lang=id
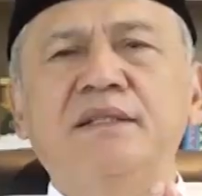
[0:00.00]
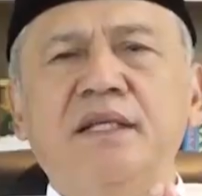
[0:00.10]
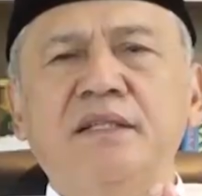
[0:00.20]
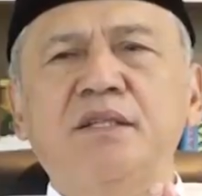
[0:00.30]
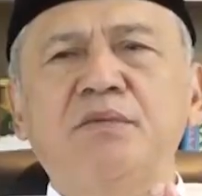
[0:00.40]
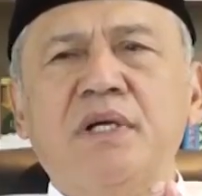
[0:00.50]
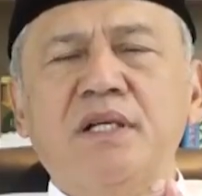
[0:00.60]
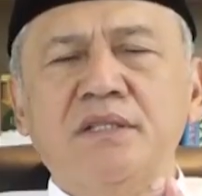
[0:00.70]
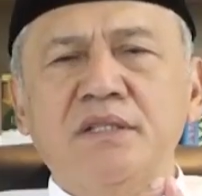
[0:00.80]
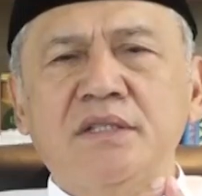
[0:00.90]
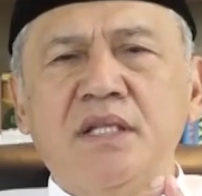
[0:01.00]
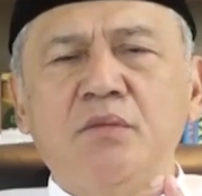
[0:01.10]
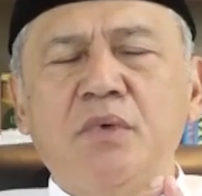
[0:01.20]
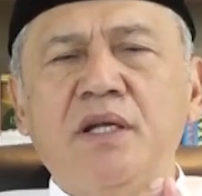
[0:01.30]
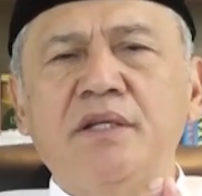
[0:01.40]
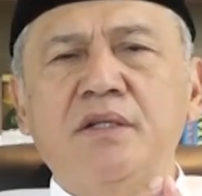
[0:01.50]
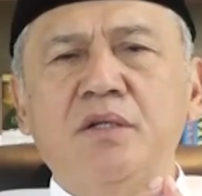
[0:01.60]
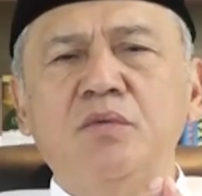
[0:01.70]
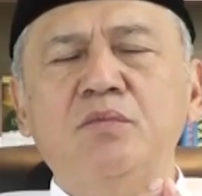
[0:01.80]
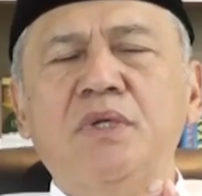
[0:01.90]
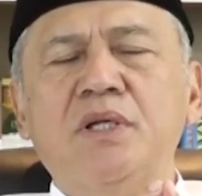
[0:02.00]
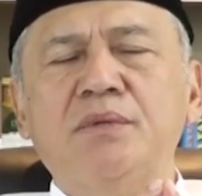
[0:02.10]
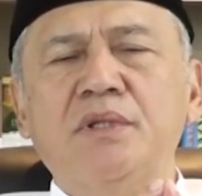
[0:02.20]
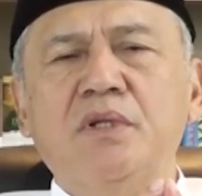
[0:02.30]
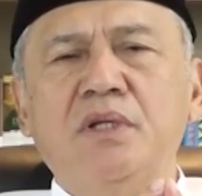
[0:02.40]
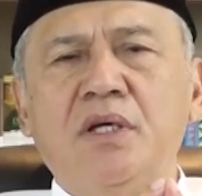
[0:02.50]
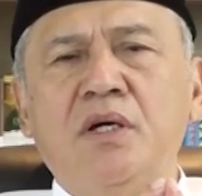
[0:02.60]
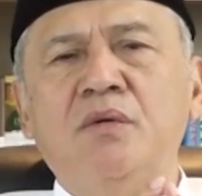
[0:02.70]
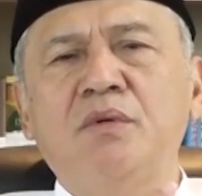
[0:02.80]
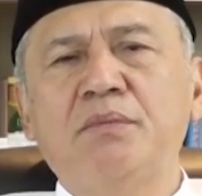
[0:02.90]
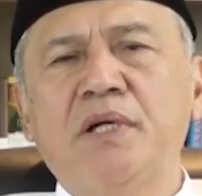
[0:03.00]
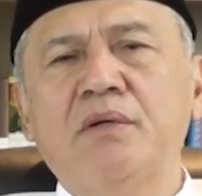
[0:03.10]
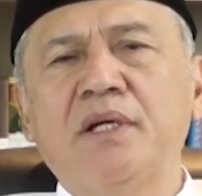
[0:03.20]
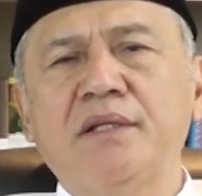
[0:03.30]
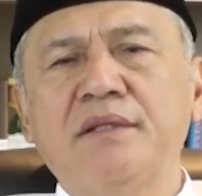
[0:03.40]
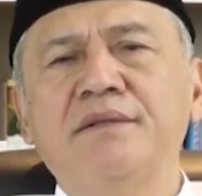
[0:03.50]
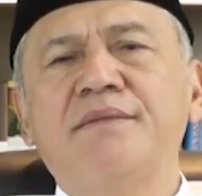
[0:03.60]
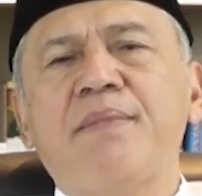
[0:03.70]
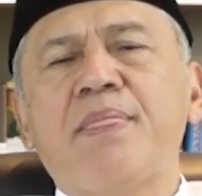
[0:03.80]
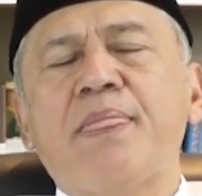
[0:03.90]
Sekian terima kasih. Assalamualaikum warahmatullahi wabarakatuh.